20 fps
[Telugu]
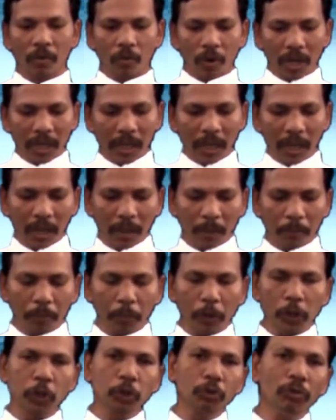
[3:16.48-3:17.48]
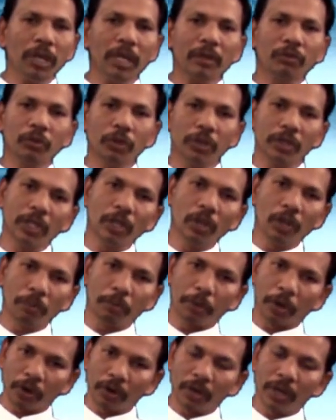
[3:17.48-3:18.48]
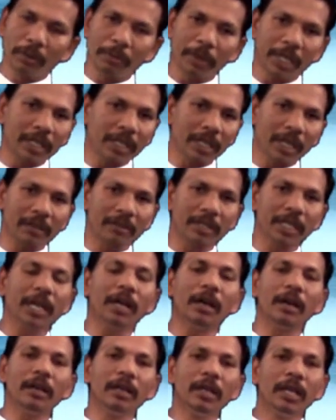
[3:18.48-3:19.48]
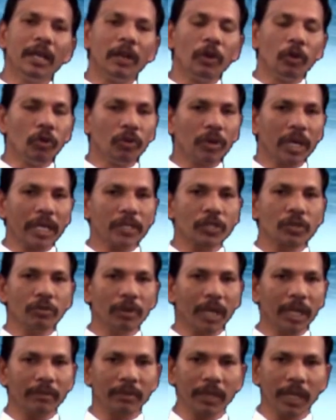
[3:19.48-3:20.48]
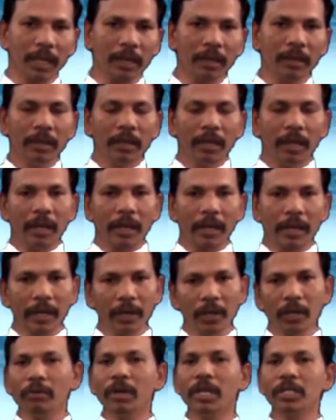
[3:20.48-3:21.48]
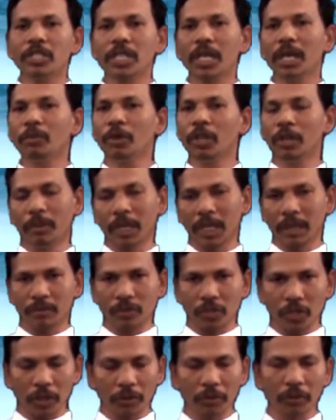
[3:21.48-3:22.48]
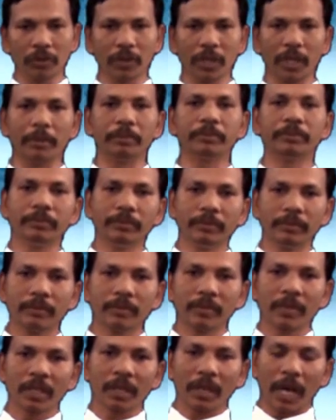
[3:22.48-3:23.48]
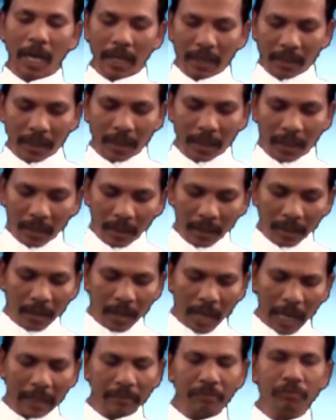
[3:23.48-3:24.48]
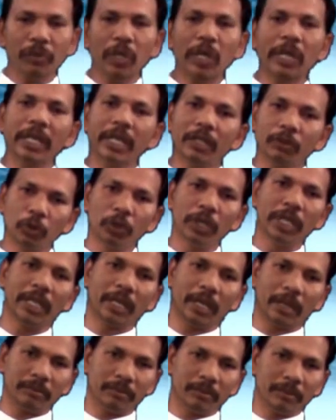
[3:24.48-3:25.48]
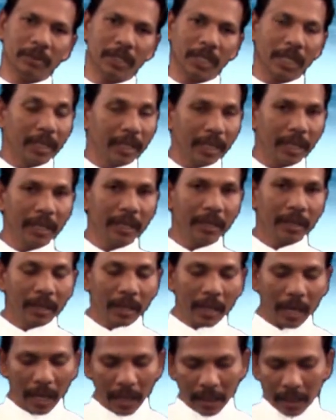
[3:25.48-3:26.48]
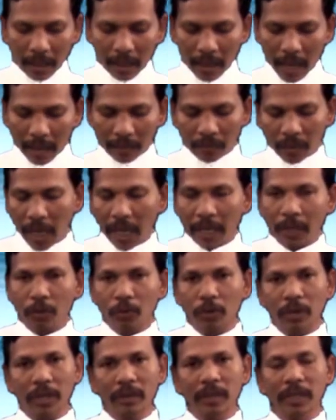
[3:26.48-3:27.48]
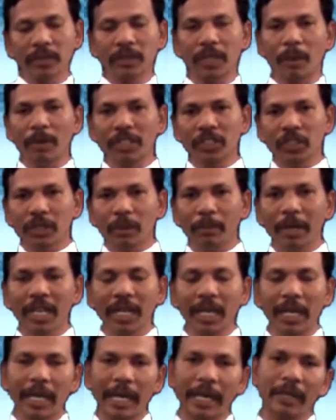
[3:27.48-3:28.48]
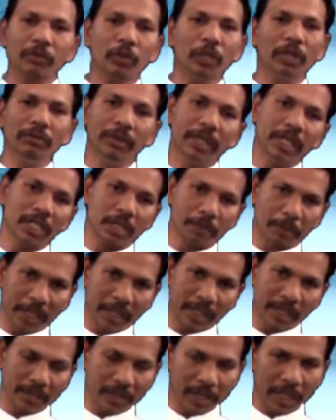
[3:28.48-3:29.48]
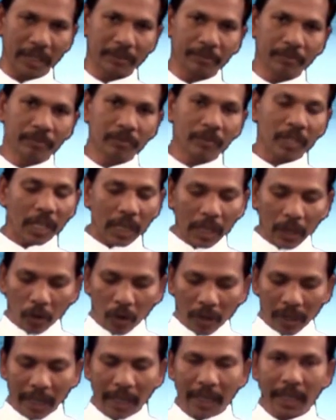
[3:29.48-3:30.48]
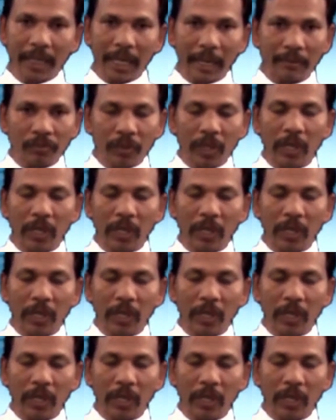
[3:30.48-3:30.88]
ఒక పశువుల తొట్టిలో పరుండబెట్టినట్టుగా లూకాసు వార్త రెండవ అధ్యాయంలో మనం చదువుతాం ఆయన అంతరిక్తునిగా అంటే అక ఆయనకున్న సమస్తమైన ఘనతను విడిచిపెట్టేసి ఈ లోకానికి అంత